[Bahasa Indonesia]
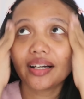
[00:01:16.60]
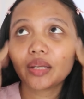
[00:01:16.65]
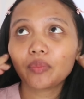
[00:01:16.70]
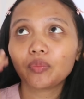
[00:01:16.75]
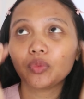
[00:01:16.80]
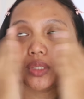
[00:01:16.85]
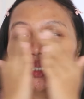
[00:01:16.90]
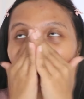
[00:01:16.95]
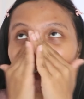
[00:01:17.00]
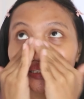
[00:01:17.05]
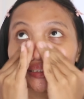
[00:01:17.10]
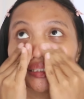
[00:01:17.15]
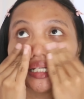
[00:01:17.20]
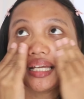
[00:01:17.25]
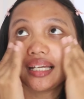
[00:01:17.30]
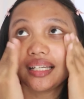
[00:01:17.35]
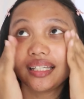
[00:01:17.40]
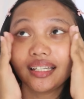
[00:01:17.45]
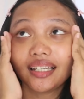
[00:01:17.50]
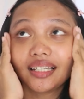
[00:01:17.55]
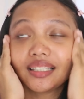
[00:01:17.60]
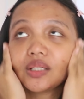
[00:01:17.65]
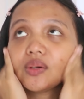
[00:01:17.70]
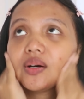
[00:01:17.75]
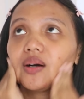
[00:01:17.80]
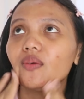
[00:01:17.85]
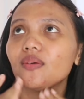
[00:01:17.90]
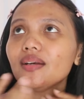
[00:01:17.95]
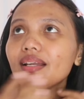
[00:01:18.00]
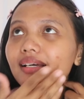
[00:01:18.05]
repurchase lagi atau
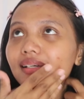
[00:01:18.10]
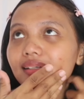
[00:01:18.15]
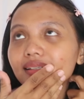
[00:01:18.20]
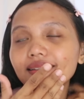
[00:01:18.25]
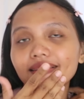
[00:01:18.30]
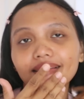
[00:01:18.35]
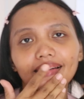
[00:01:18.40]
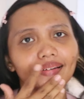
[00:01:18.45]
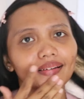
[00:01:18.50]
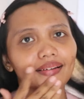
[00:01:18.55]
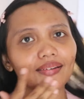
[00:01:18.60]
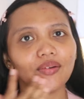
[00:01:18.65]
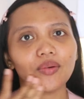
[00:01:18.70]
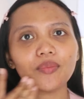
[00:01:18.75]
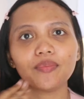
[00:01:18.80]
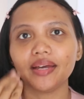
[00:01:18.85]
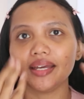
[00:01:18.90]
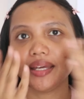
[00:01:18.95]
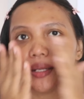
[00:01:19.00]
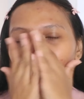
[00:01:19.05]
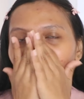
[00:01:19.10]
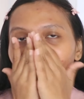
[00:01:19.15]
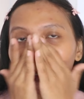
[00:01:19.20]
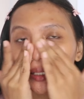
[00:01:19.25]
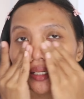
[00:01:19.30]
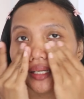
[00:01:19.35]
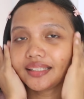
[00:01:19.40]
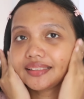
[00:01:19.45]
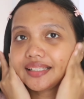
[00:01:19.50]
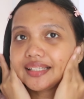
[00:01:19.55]
aku lagi senang nyobain
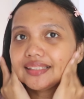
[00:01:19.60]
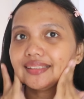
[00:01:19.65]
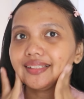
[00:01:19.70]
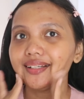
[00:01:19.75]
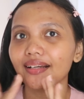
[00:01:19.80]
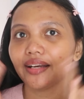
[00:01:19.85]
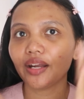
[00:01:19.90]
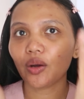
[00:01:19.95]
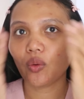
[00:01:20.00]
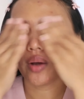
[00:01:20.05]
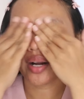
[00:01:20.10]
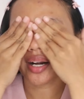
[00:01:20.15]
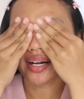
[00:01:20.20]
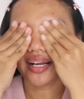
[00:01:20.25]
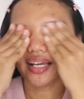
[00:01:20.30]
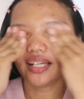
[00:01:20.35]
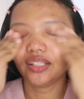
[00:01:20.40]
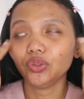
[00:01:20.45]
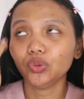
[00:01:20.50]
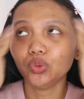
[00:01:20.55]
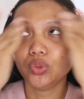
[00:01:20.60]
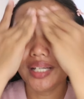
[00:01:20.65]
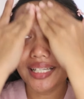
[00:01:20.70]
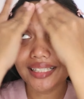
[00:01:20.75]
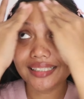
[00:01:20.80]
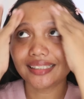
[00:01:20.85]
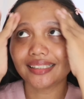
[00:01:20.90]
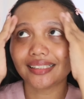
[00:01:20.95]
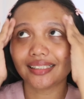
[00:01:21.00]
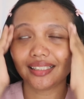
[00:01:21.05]
sunscreennya Wardah juga
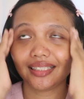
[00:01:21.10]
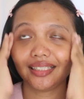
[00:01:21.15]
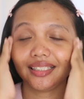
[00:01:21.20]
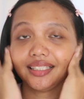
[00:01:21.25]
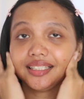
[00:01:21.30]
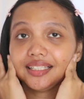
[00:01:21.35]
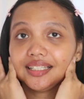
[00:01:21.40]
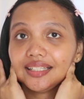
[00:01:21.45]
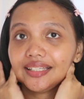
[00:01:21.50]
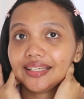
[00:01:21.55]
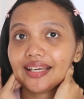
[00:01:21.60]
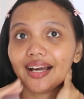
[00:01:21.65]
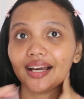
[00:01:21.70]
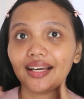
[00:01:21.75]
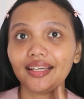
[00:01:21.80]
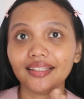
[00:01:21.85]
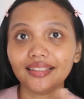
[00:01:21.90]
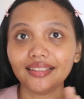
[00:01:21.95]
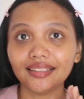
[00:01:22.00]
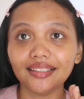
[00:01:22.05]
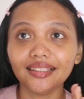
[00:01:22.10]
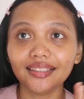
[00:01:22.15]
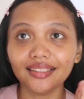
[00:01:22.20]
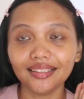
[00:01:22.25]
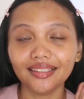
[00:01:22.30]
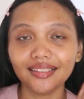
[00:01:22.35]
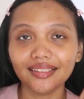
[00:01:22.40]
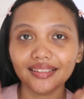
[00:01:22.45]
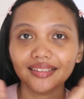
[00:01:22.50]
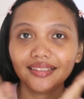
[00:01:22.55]
sih, yang ini nih